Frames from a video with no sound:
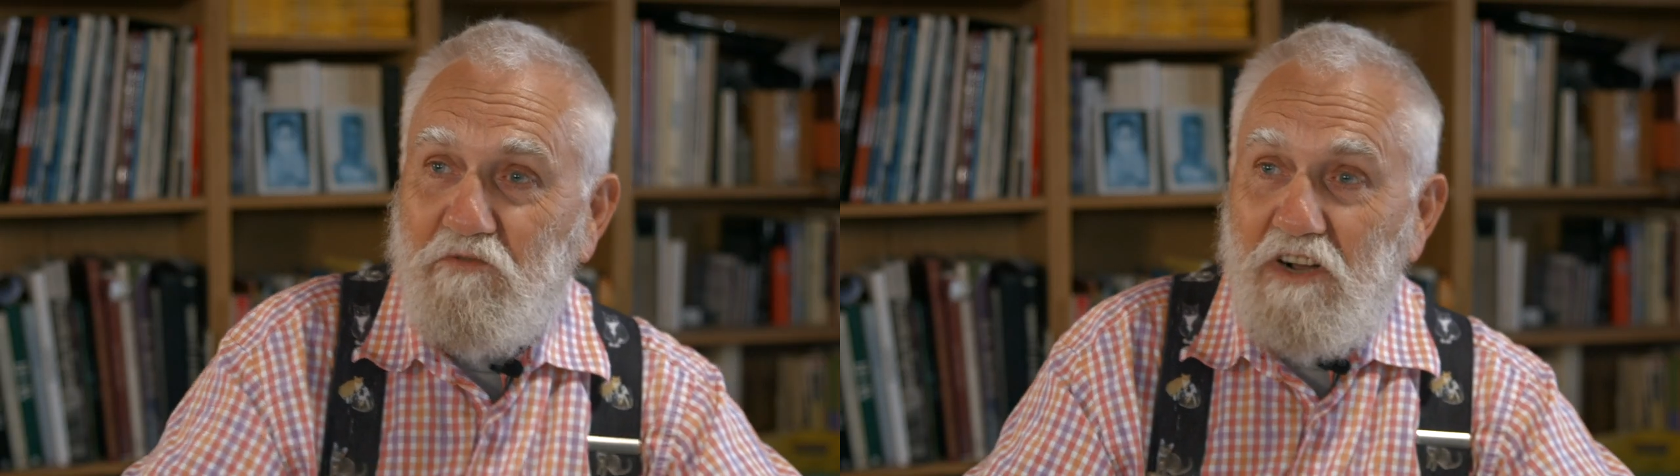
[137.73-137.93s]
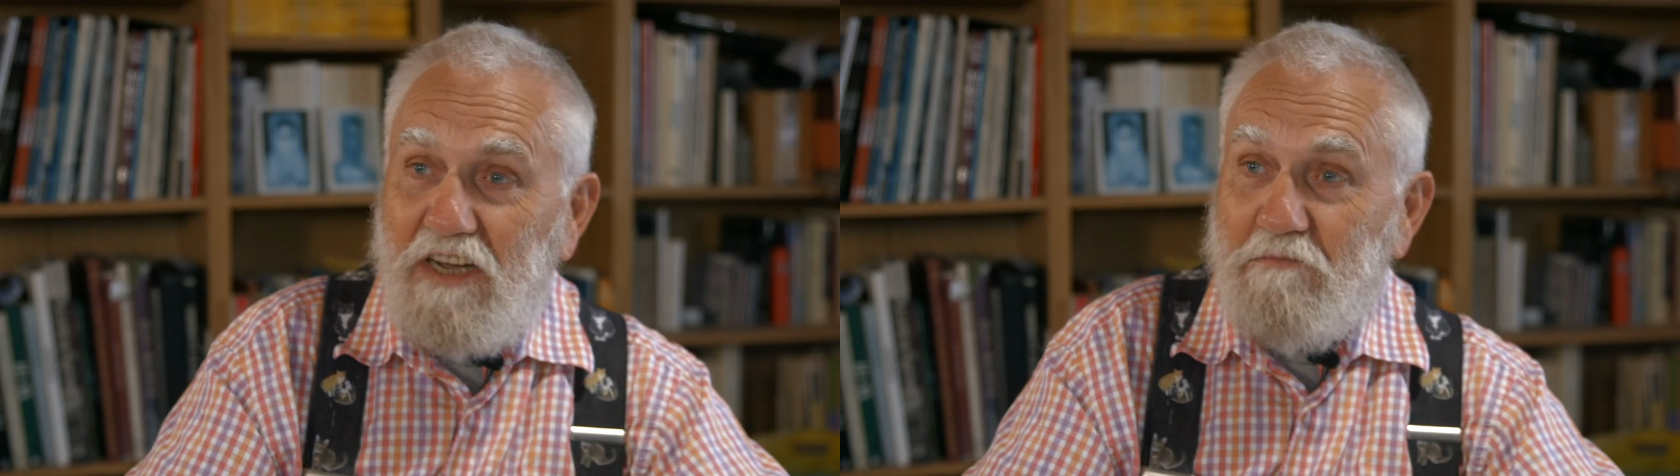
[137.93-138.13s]

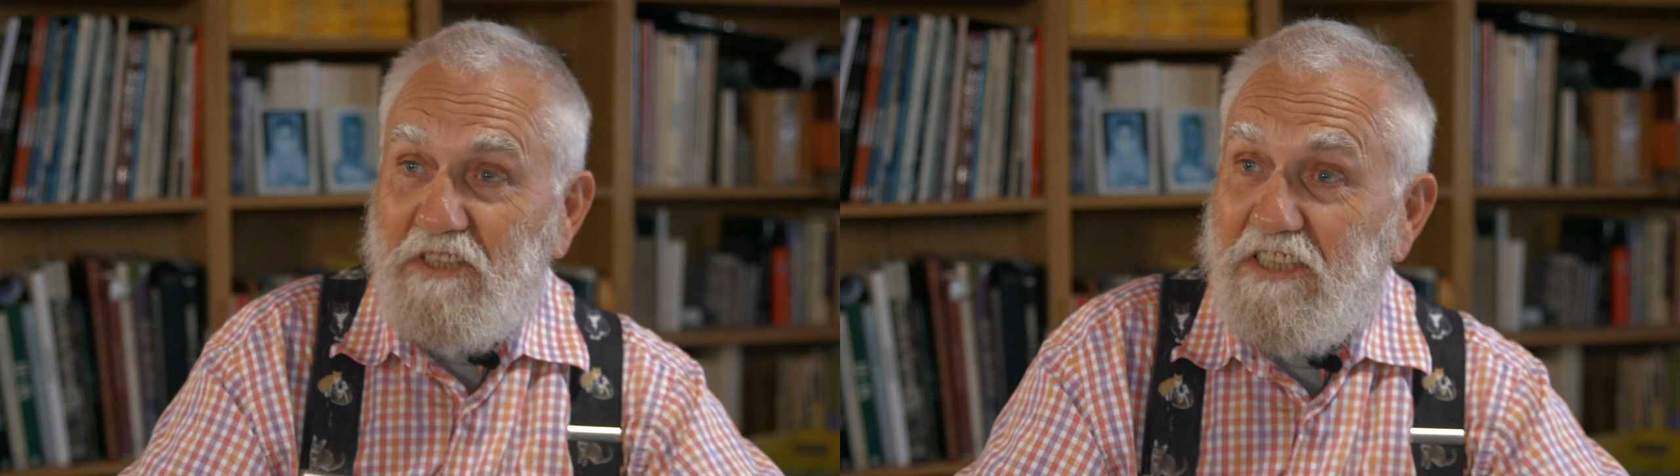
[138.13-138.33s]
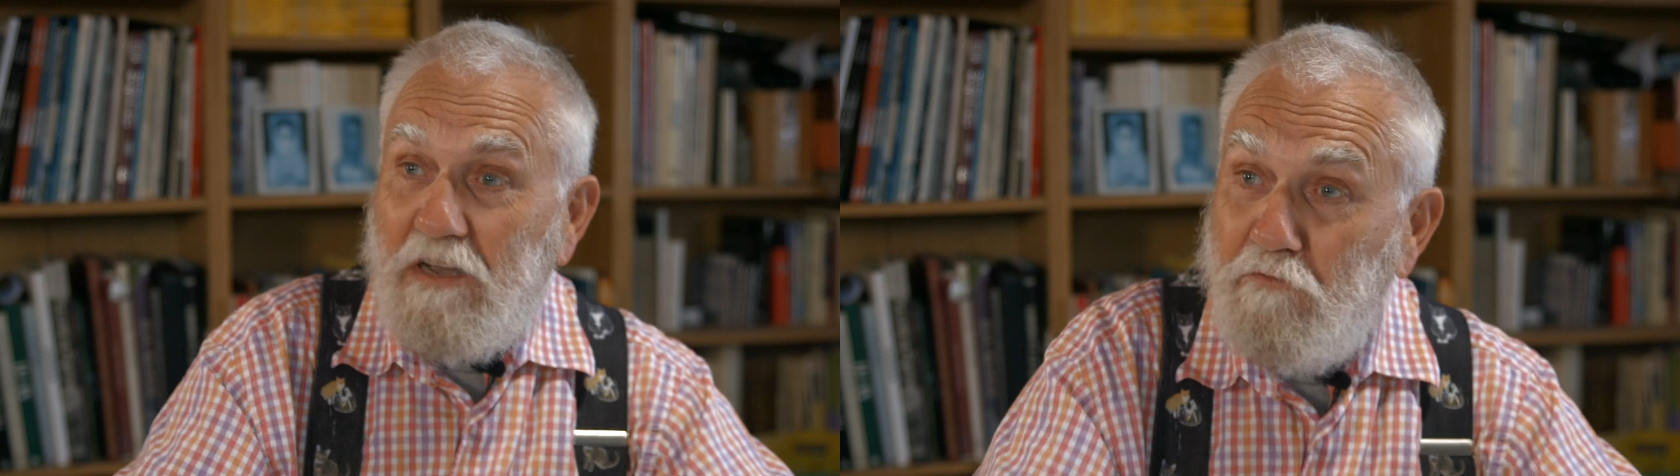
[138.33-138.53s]
voir et me
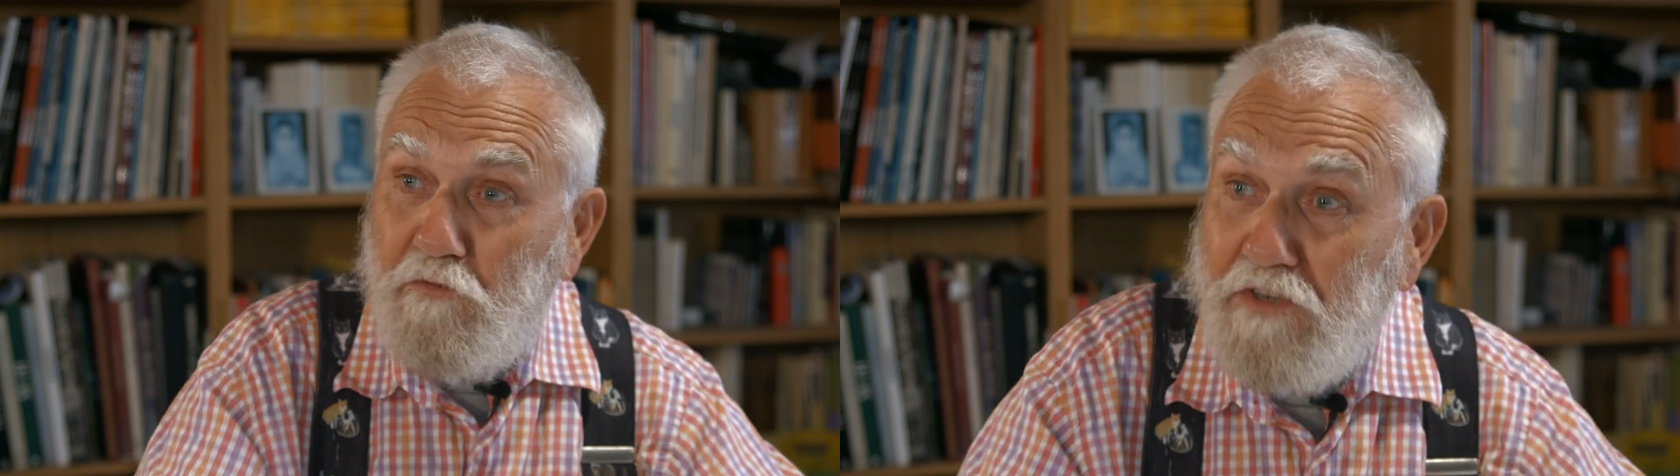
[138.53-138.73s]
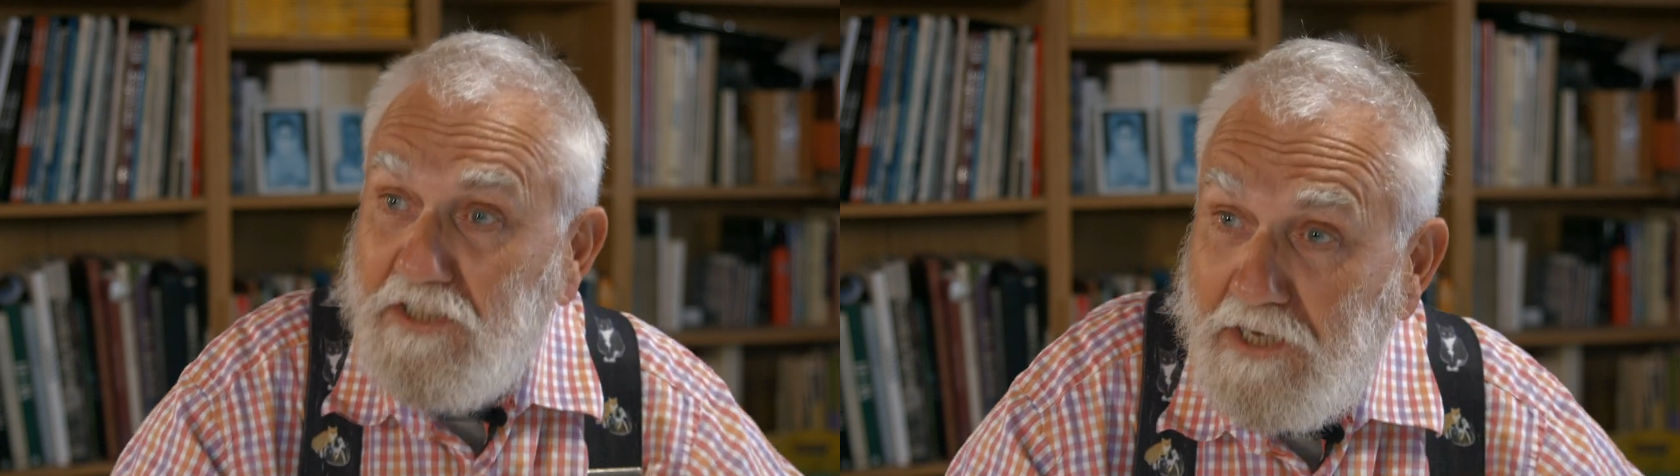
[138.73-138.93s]
disait ah vous
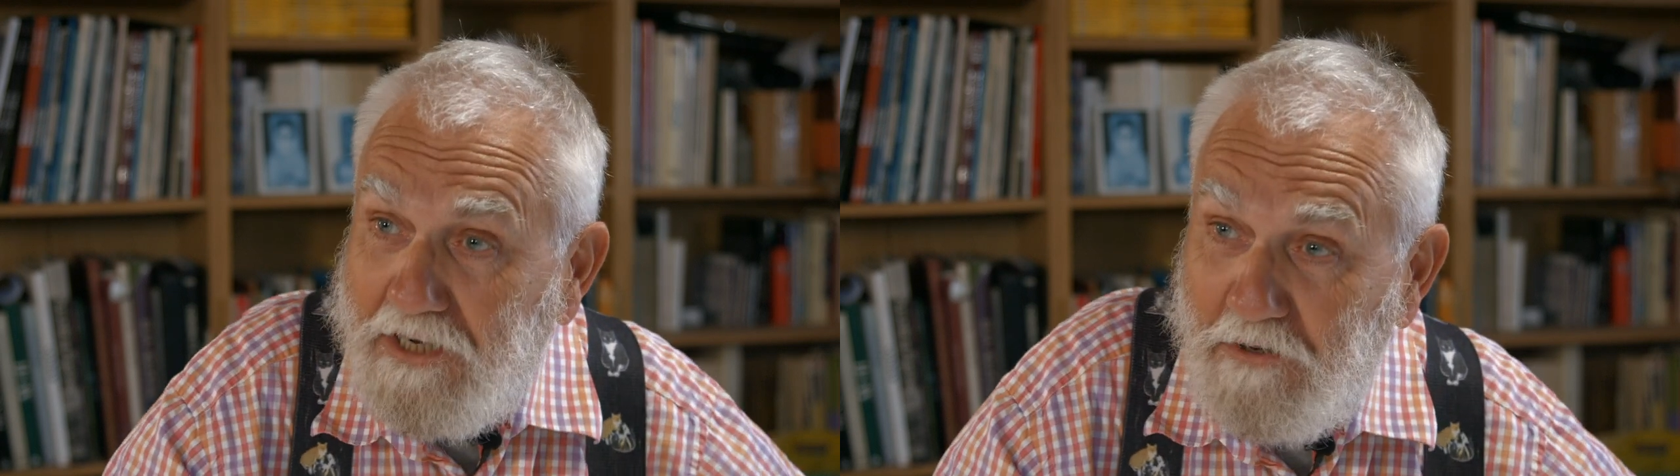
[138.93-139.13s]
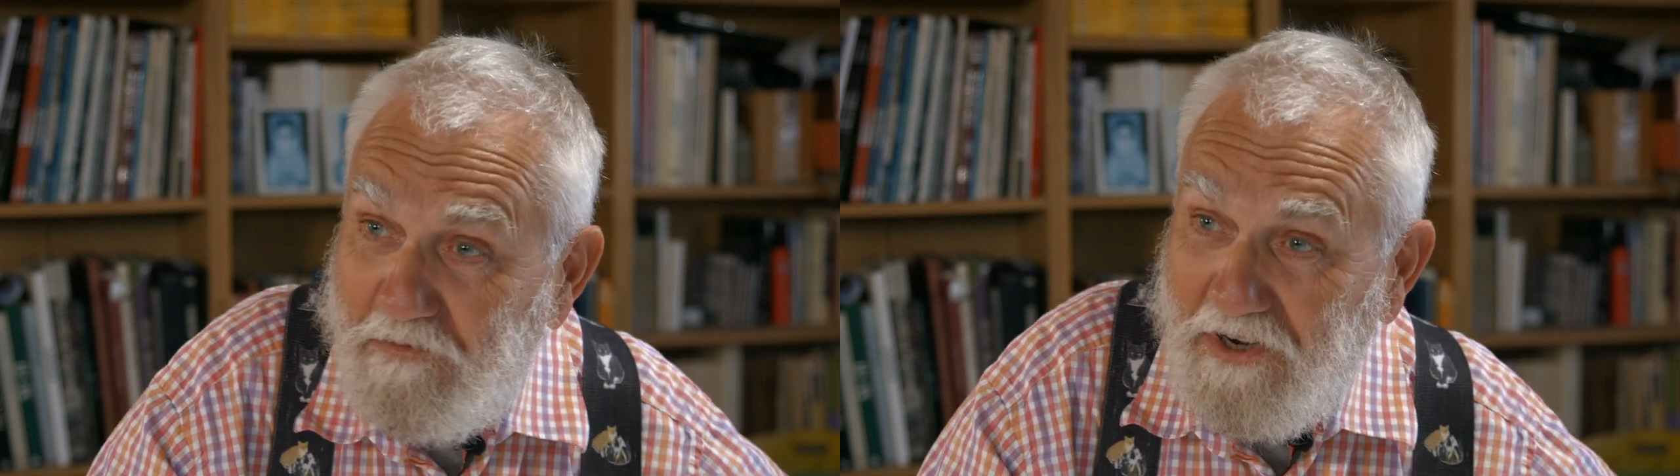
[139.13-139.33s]
faites ça
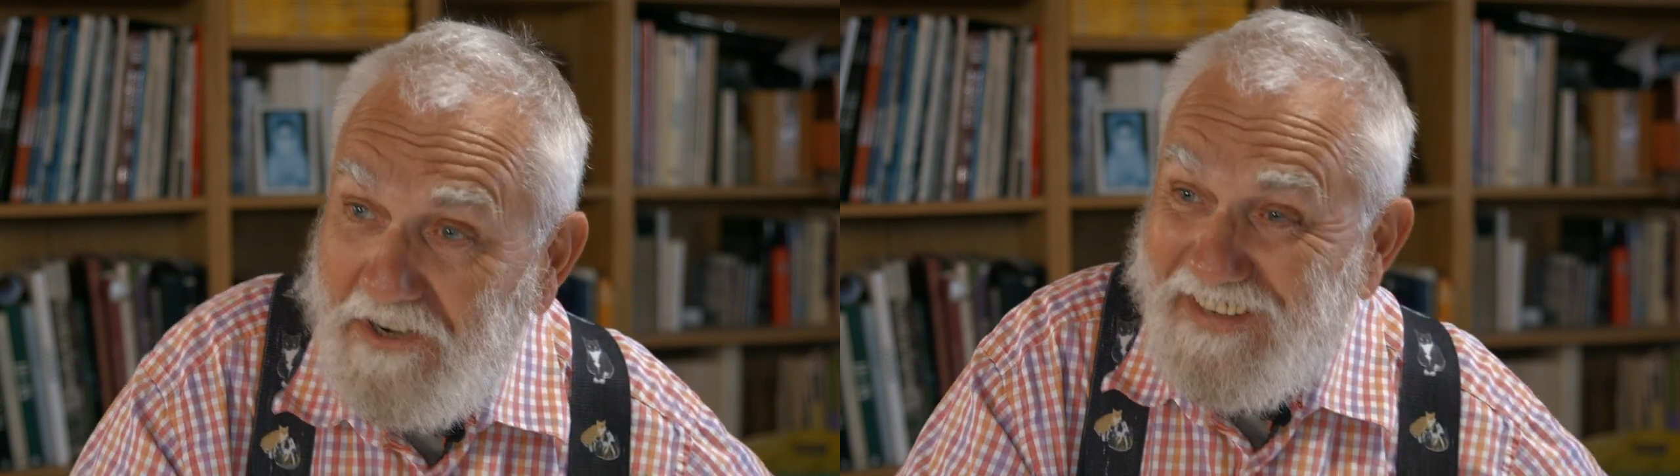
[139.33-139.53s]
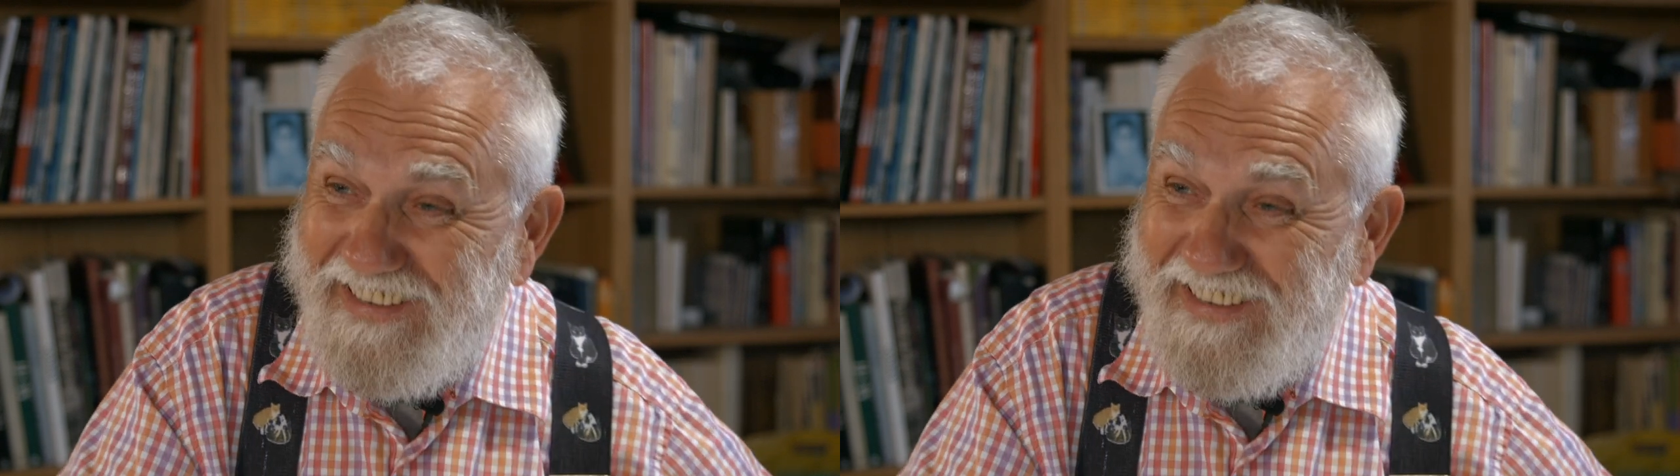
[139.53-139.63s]
comment